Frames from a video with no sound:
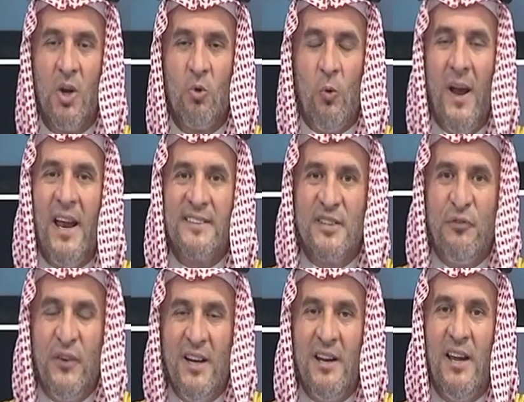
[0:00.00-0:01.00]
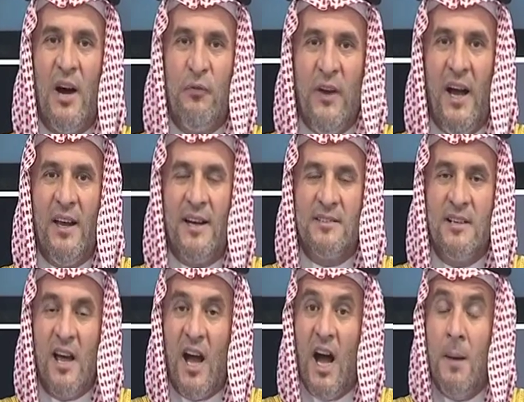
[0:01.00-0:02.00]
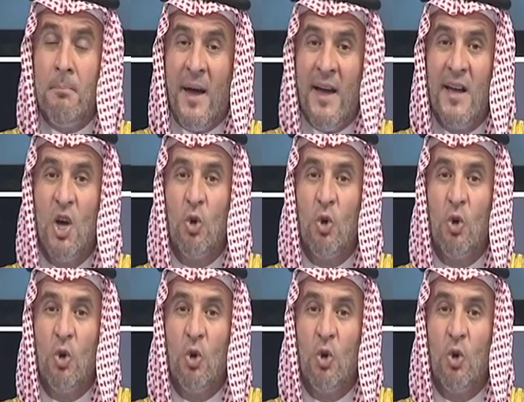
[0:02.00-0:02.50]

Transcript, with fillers: والى تفعيلها في حياتنا عامه